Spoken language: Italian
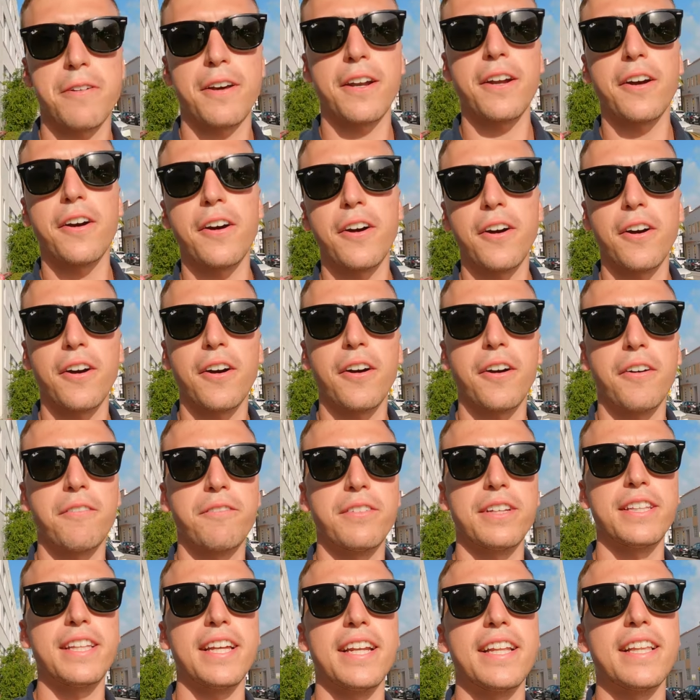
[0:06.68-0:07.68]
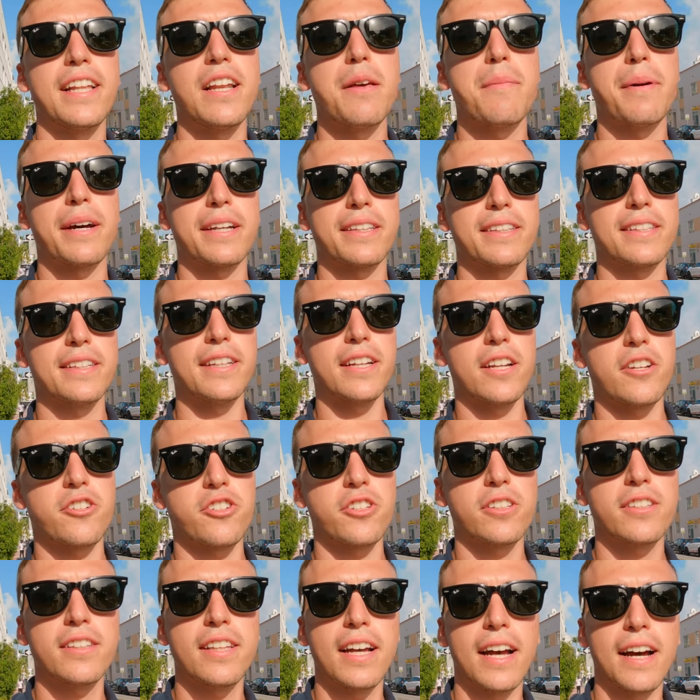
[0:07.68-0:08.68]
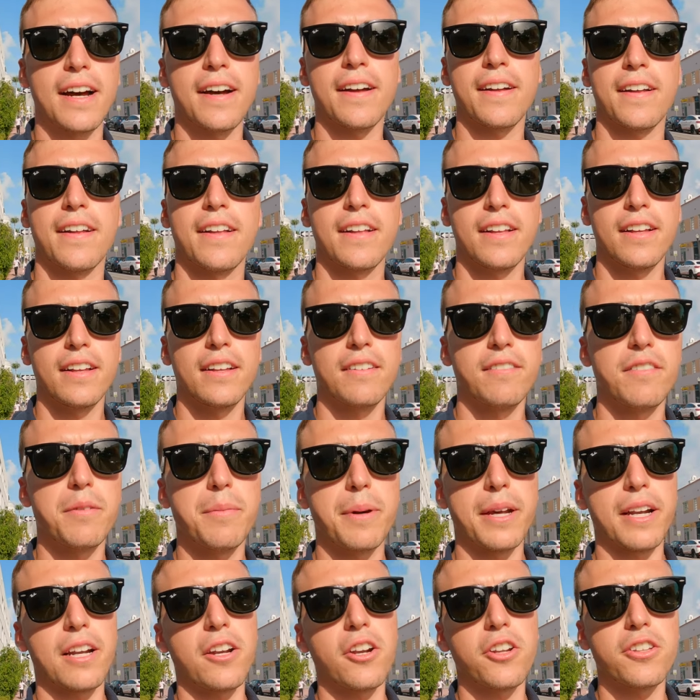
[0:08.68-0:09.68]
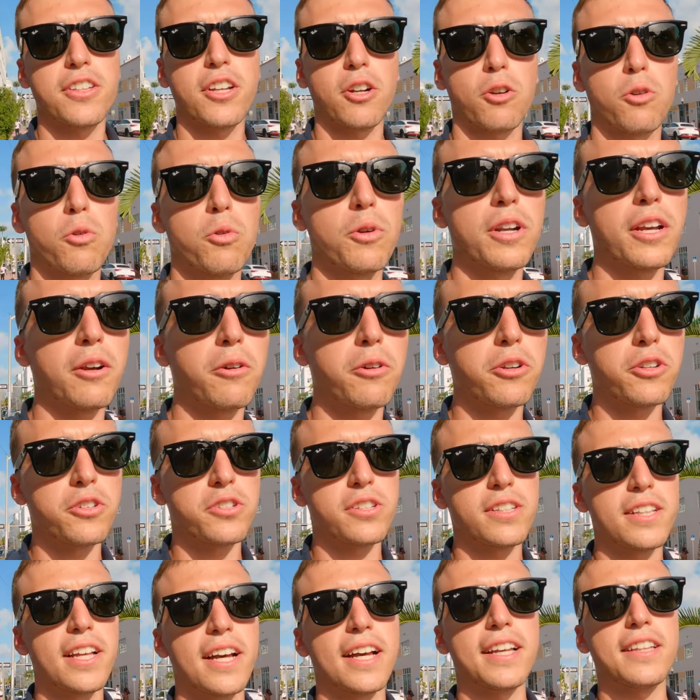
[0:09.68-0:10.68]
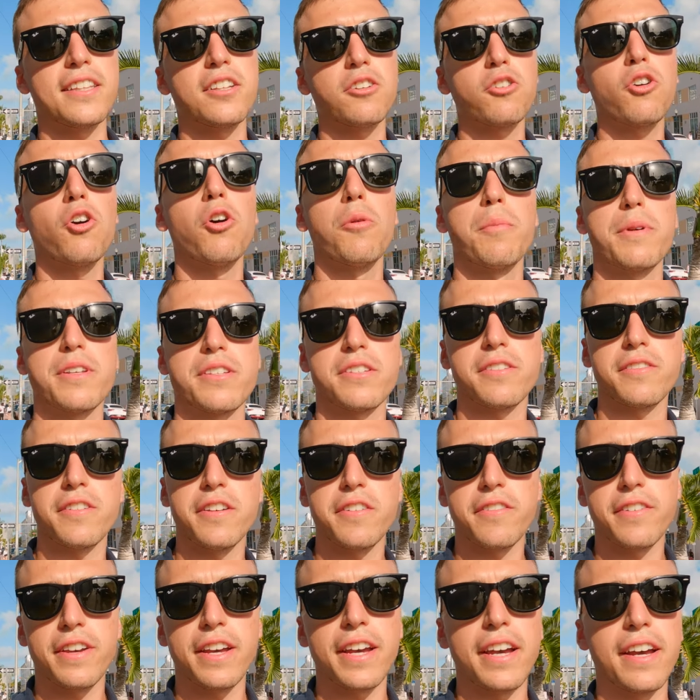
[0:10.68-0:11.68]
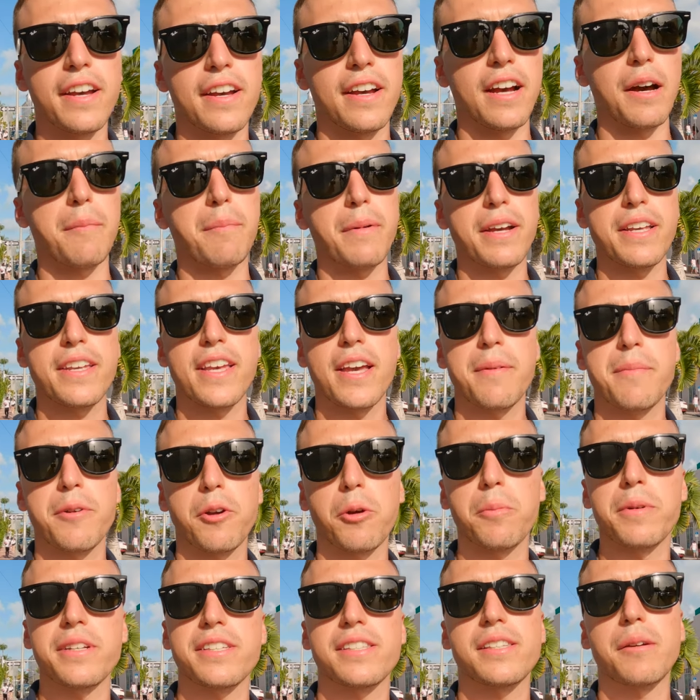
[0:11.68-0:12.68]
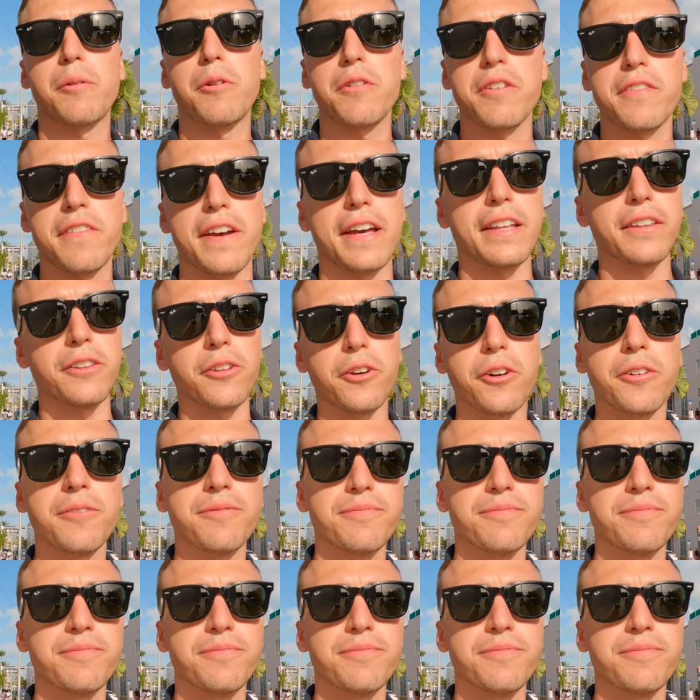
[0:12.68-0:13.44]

farò vedere delle parti della città, vi parlerò di alcune curiosità e di come si vive a Miami, come stiamo vivendo